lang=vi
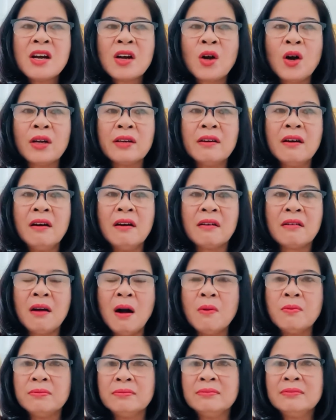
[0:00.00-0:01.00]
còn ở
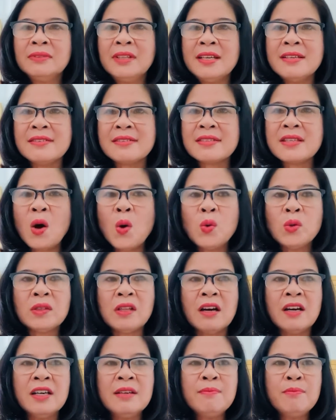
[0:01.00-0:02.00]
cổng thì sâu
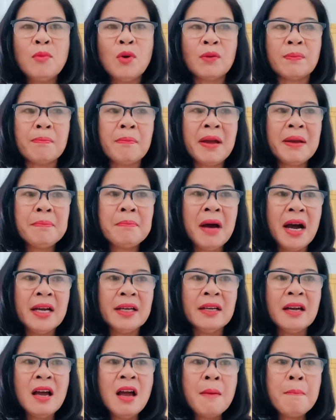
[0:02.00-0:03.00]
tới 1m7.
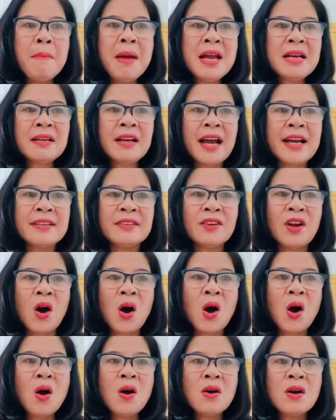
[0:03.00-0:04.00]
Bên cạnh
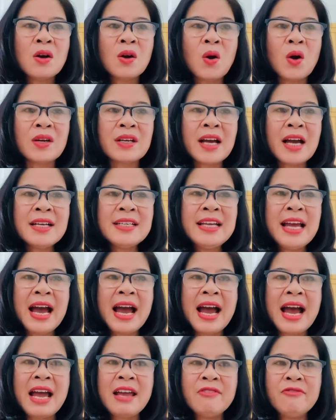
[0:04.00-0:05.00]
đó, còn các
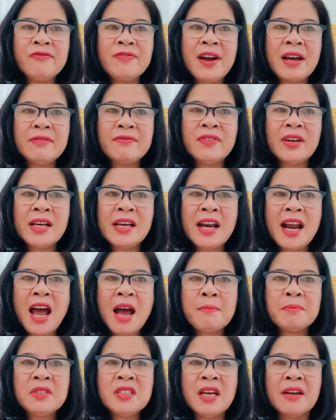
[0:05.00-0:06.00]
nhà anh Phan Văn
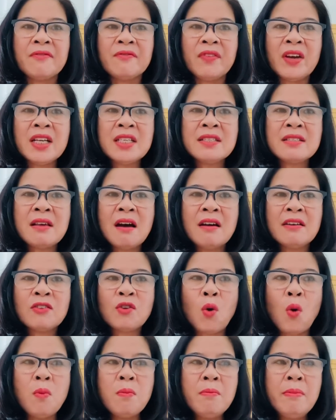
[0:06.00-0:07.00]
Nam, Trần Văn
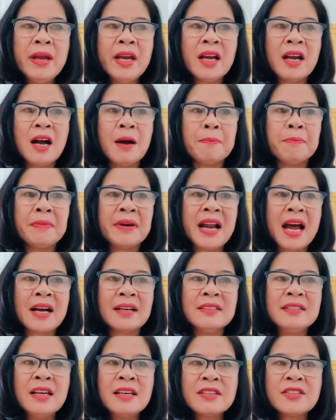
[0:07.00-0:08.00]
Sơn cũng bị ngập
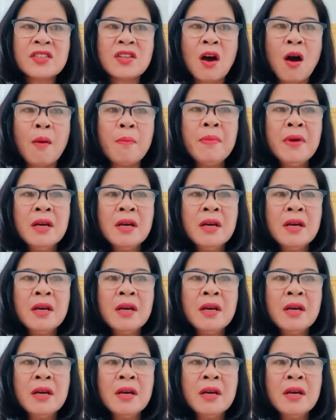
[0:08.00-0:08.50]
nặng nhất xóm